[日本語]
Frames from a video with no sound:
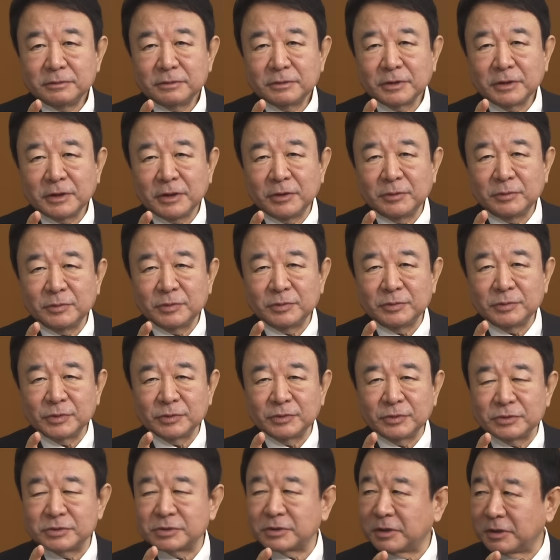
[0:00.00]
顔を
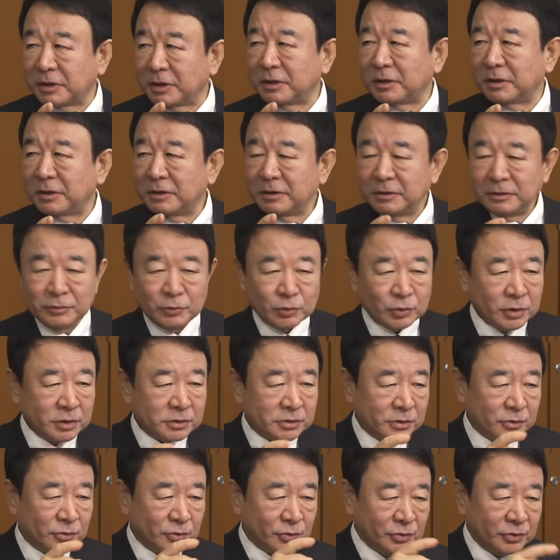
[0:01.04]
戻すから「お母
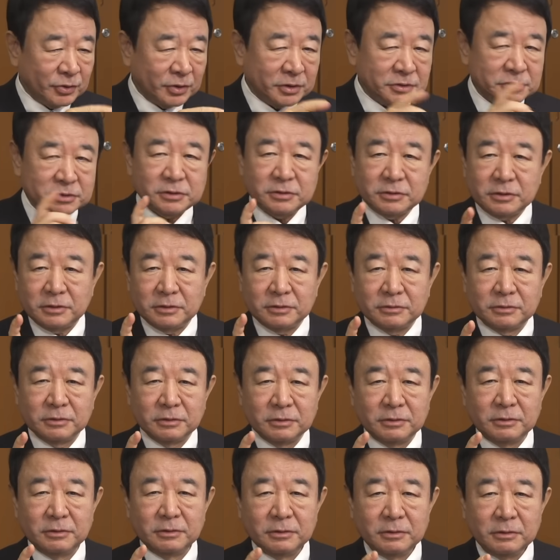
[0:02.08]
さんこういうあっち」って言う
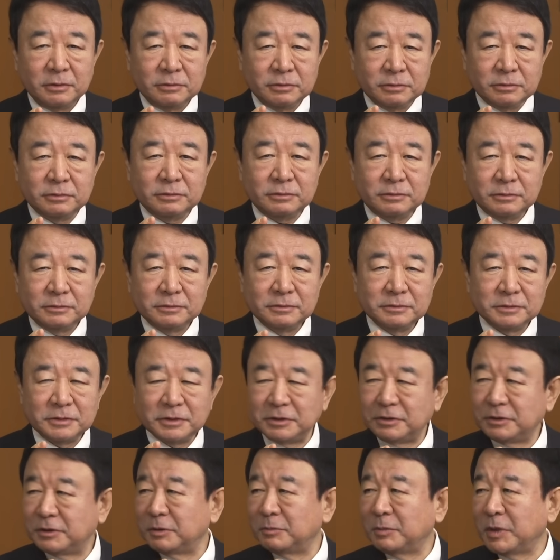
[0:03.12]
と「うん」って
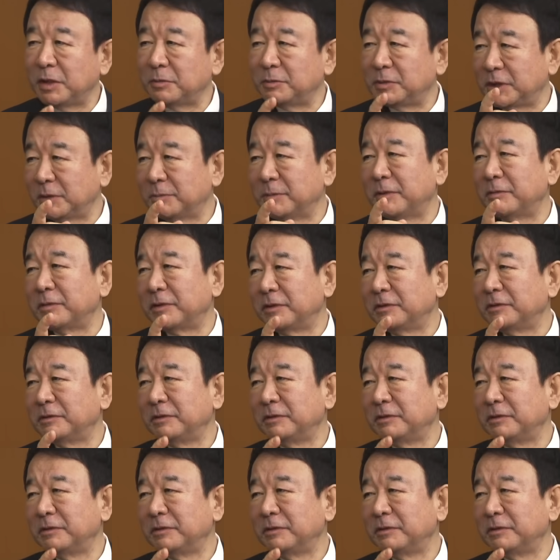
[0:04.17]
言って前見たままなんだ。